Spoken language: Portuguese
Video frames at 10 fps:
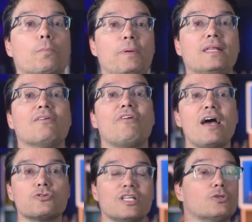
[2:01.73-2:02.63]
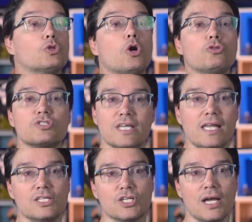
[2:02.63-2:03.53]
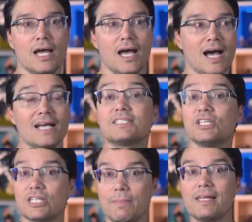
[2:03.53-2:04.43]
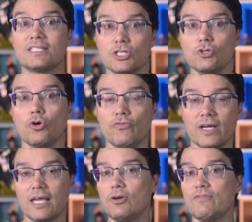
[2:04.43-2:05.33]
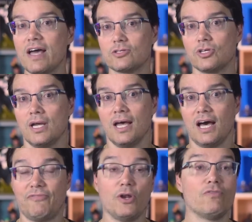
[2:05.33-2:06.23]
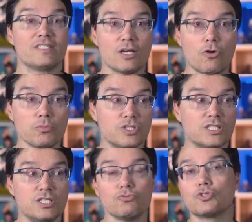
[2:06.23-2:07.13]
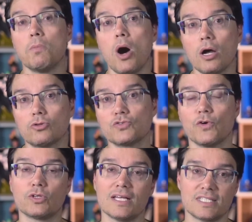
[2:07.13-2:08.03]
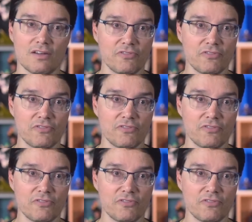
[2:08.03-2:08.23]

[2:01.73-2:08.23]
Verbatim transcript: que o Peter vai ajudar todos eles a se estabelecer de novo naquele universo. Afinal, vai ser como se os mortos voltassem à